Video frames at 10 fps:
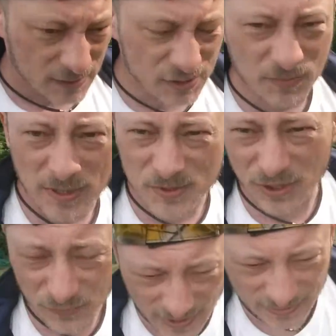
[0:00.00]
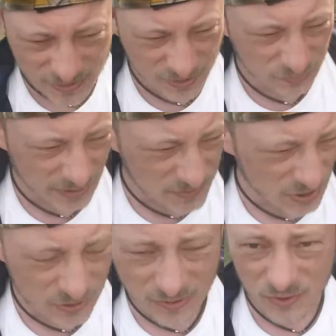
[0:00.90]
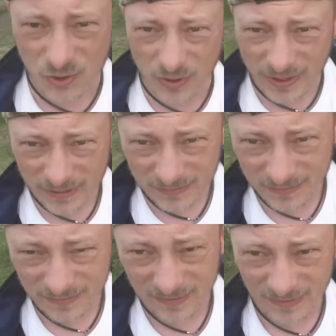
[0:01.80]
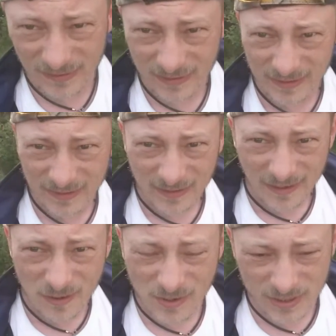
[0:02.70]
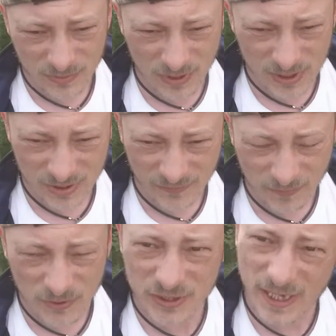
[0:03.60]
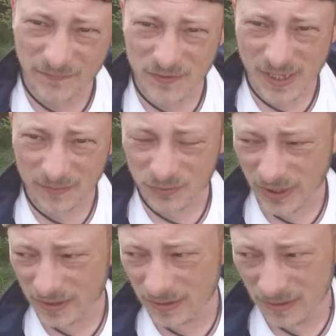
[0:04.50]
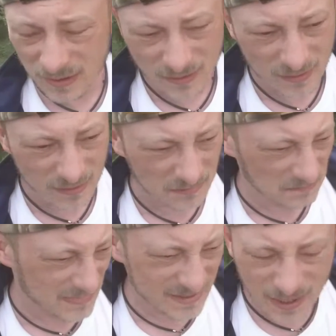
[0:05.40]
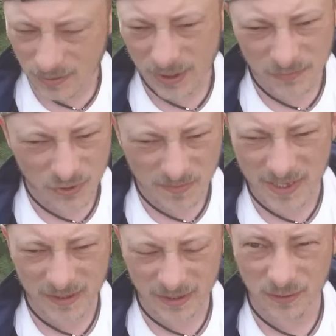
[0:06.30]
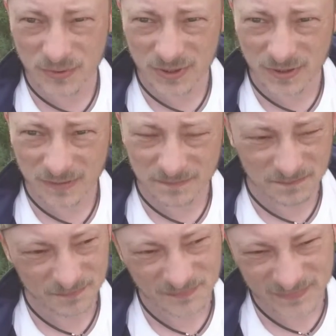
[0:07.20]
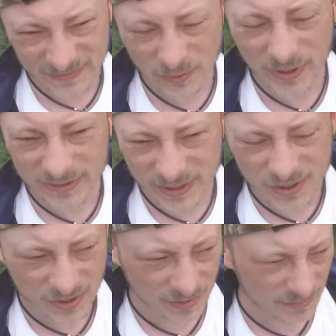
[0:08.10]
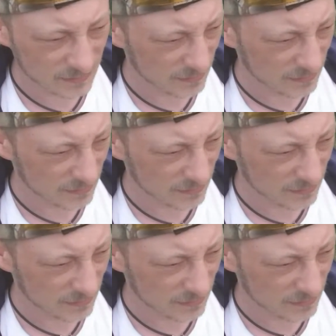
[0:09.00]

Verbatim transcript: że byłem przekonany, że tutaj przychodzą żule, a okazuje się, że w poniedziałek widziałem tutaj całkiem normalnych ludzi. Teoretycznie,